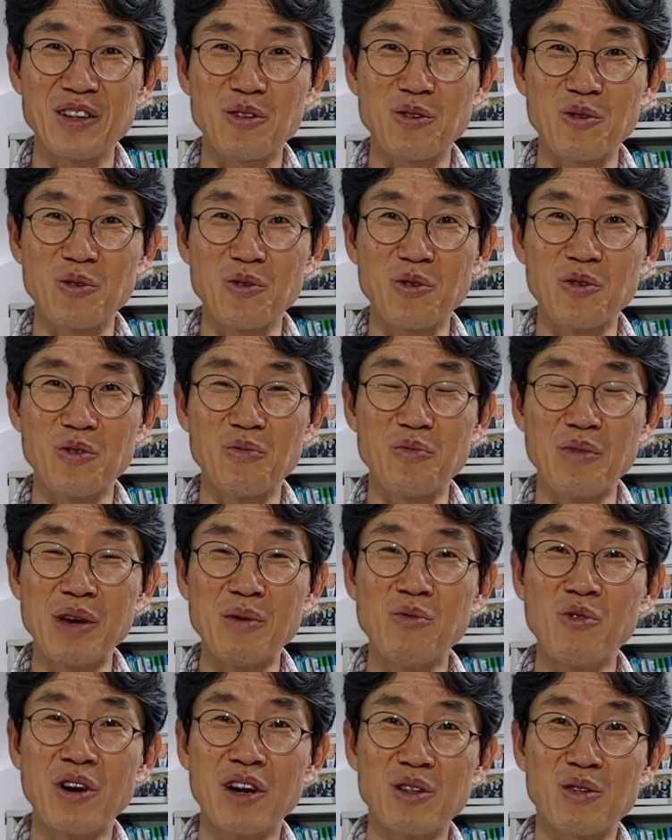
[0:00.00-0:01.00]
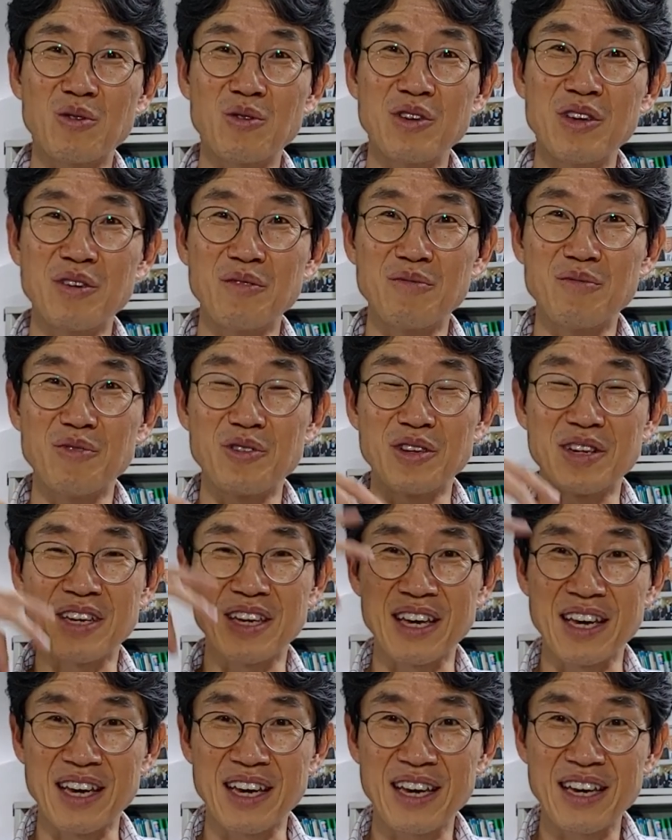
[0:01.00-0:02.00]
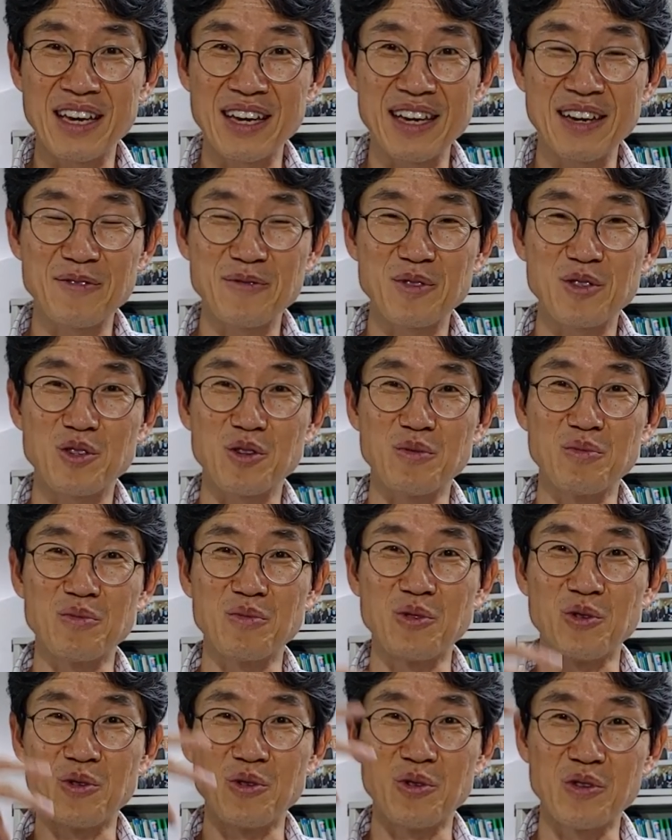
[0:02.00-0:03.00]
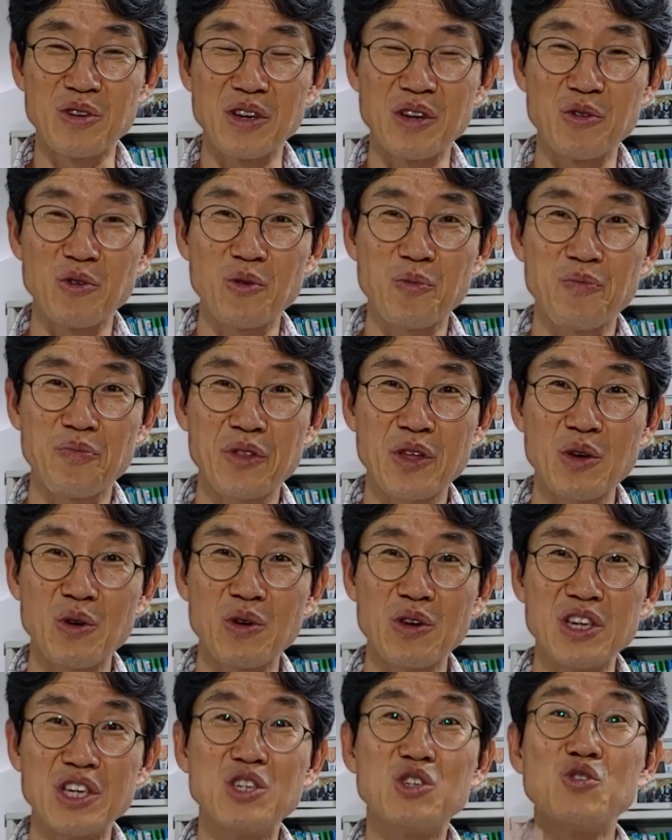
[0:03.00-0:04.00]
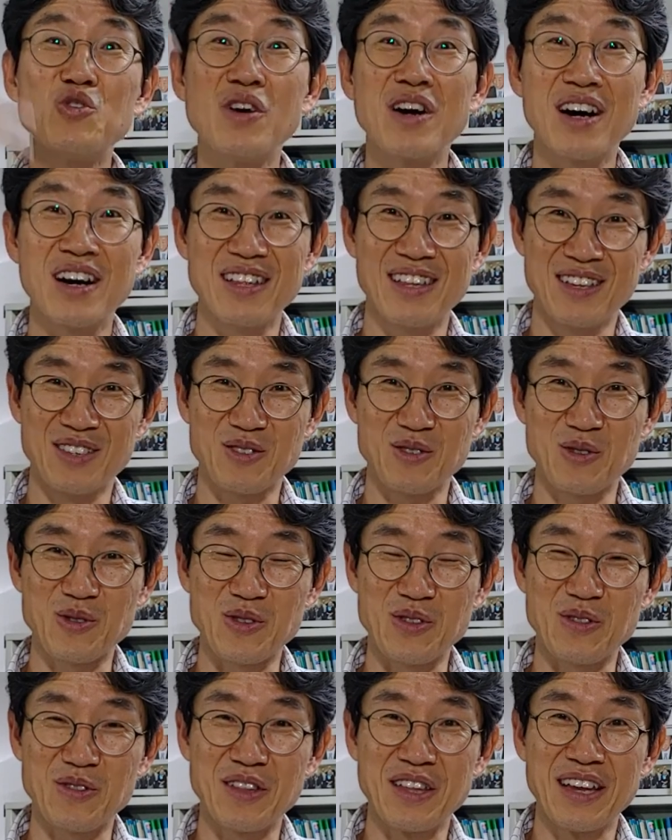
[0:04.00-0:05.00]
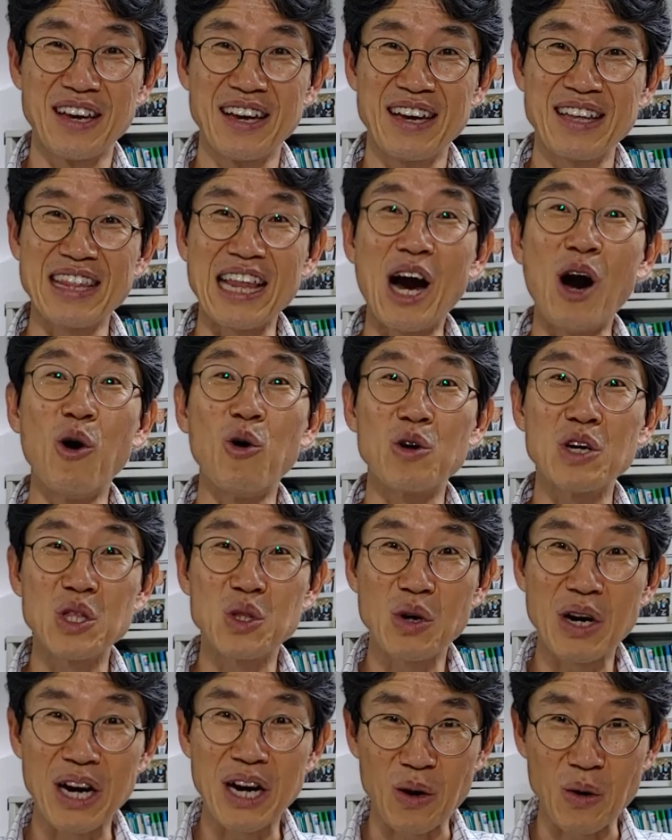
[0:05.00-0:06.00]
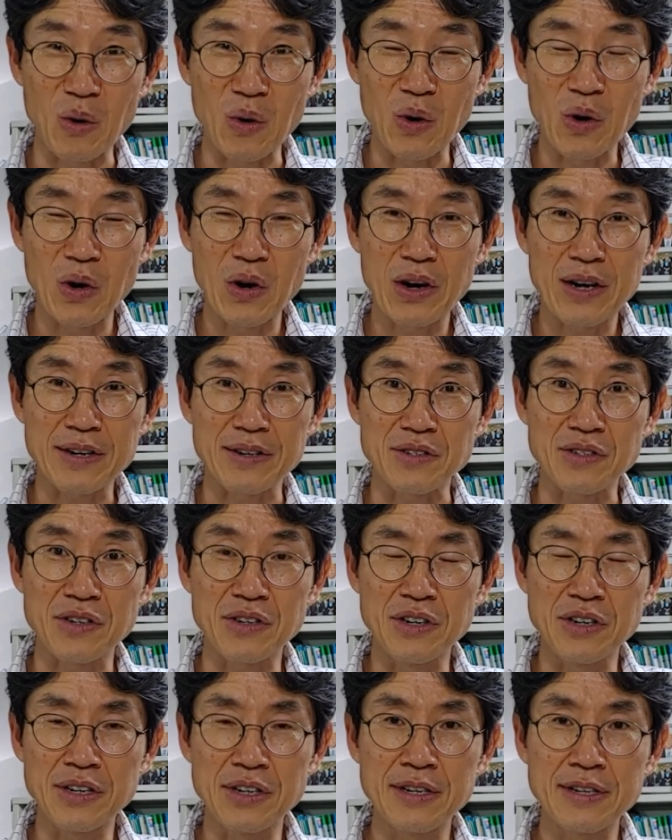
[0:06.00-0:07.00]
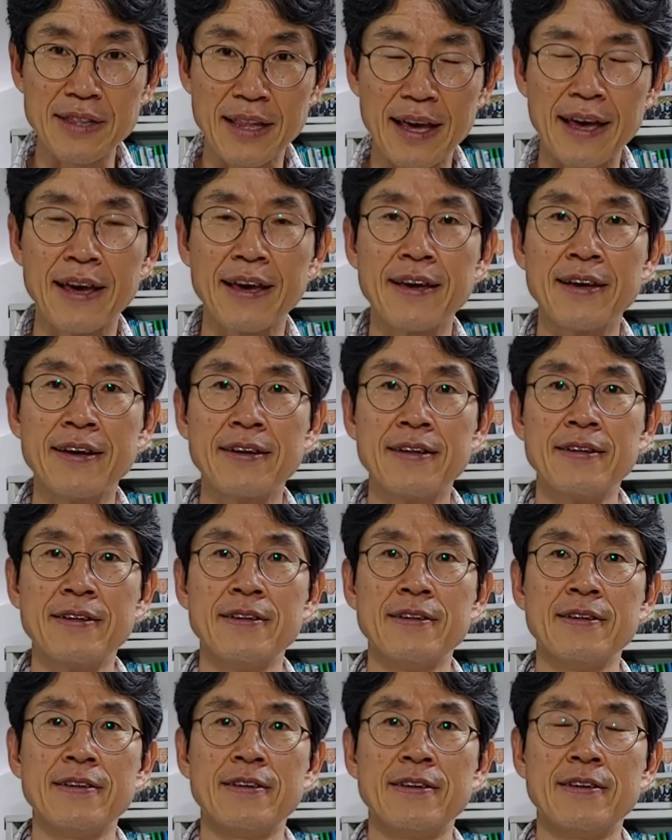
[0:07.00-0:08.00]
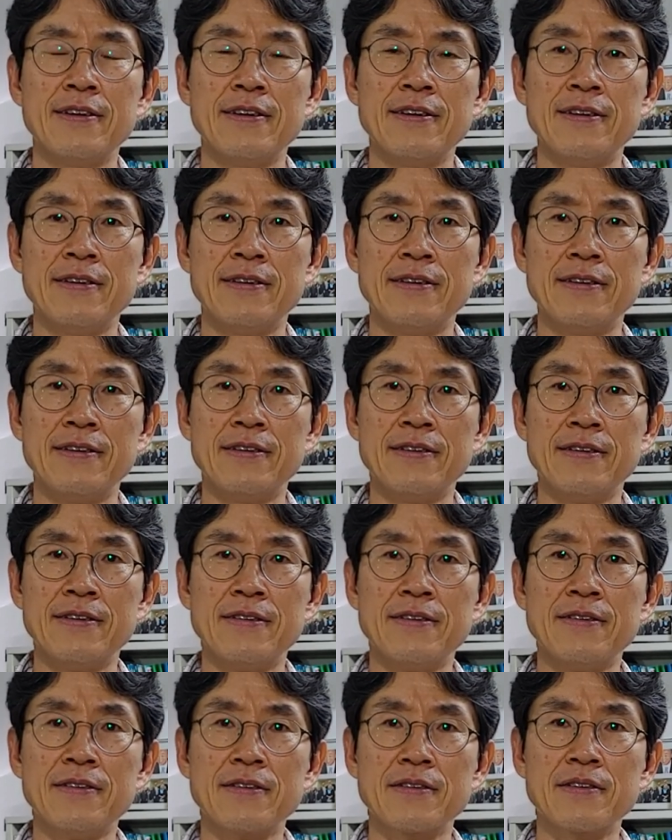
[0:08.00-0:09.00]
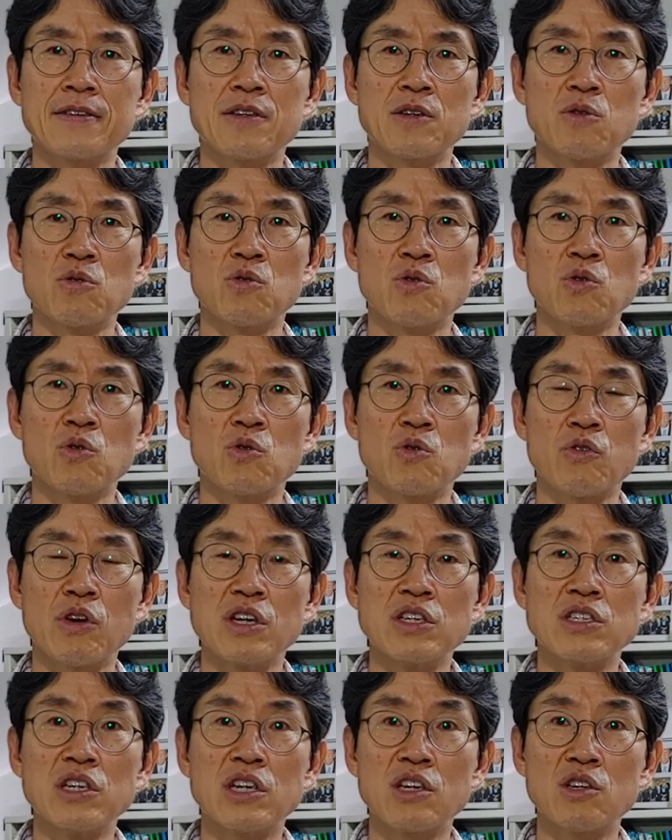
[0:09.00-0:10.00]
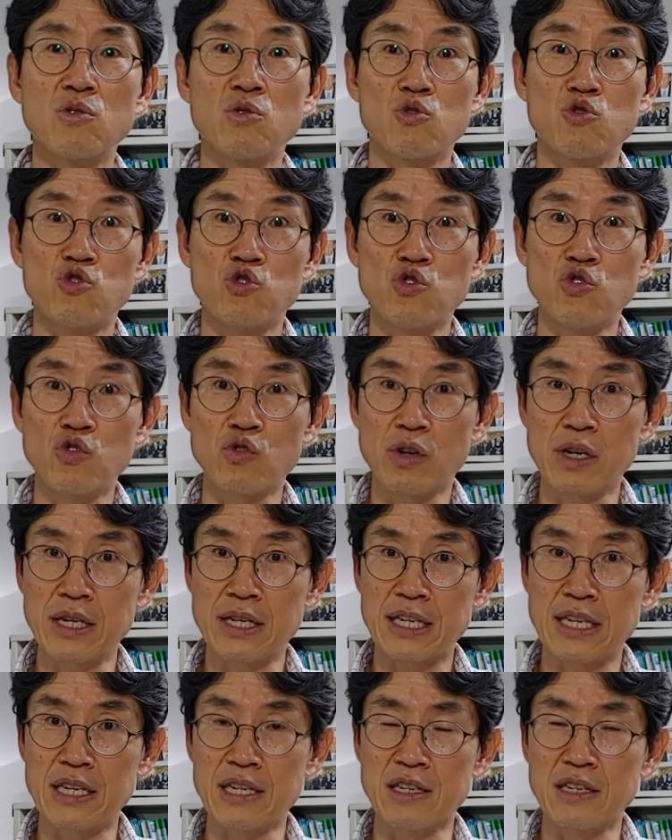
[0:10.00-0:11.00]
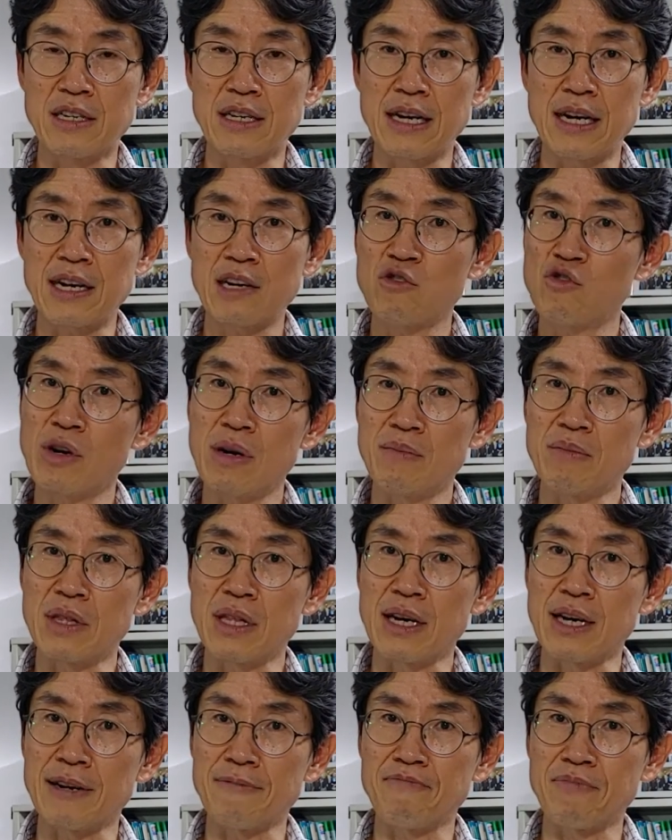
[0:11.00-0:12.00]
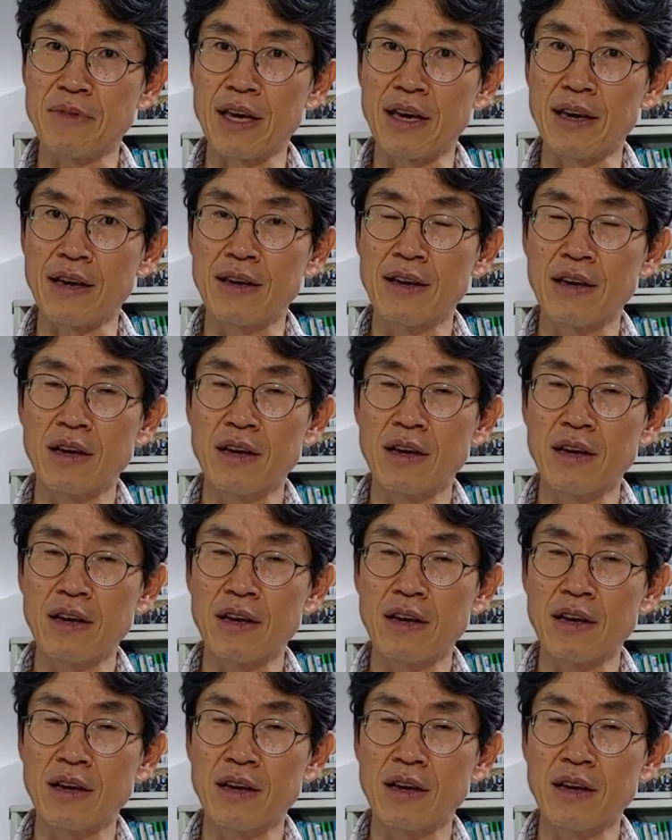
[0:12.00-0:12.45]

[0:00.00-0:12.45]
또 메모가 또 이렇게 좀 뭐 이슈화가 돼서 또 나오기도 하고 그렇죠? 네. 어, 그리고 또 굉장히 또 중요한 기능을 하기도 합니다. 네.